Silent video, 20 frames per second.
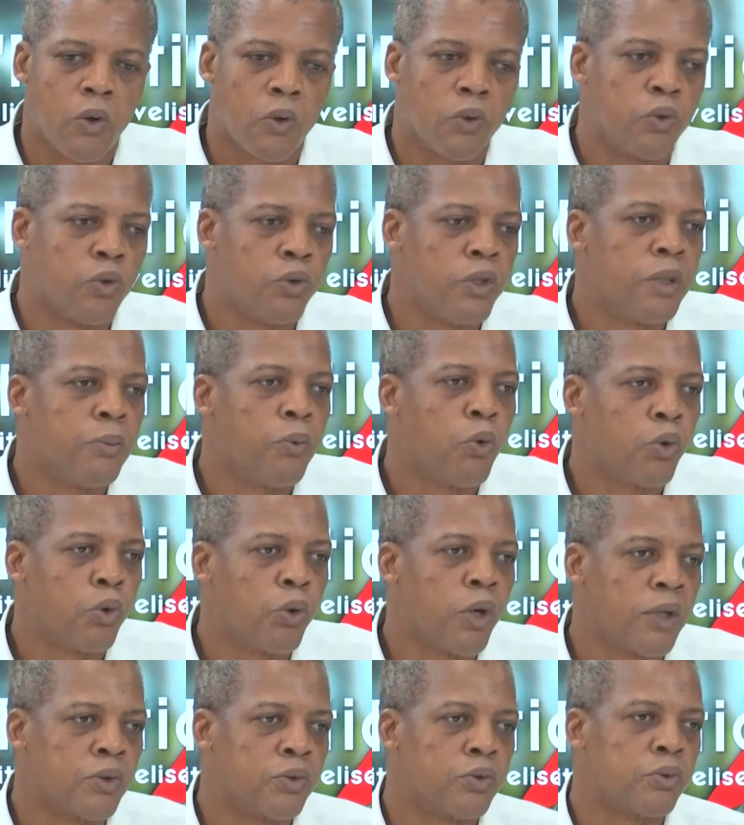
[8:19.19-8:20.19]
ont donné
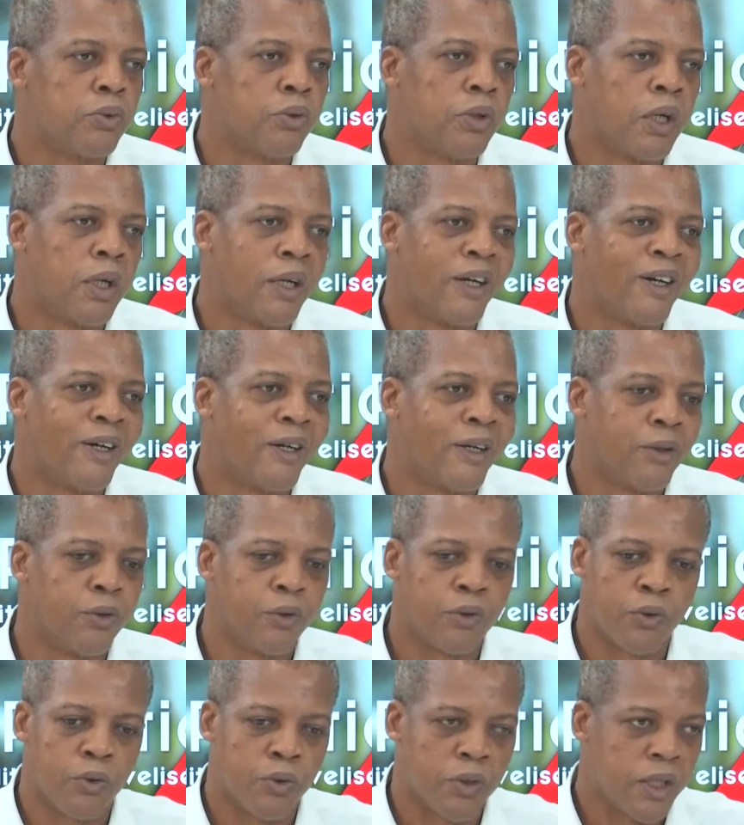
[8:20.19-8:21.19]
procuration à, à
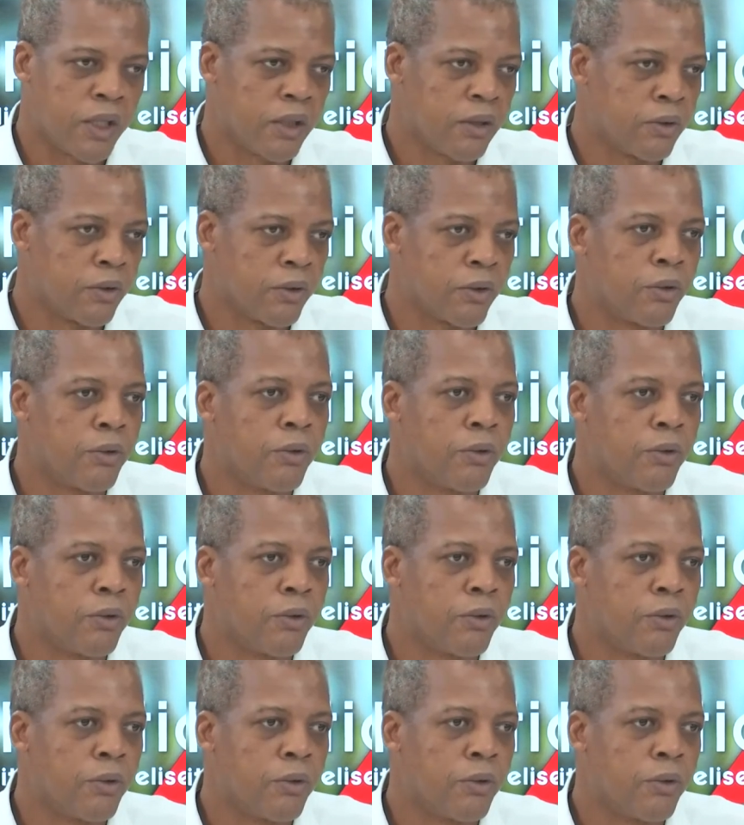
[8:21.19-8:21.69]
leurs collègues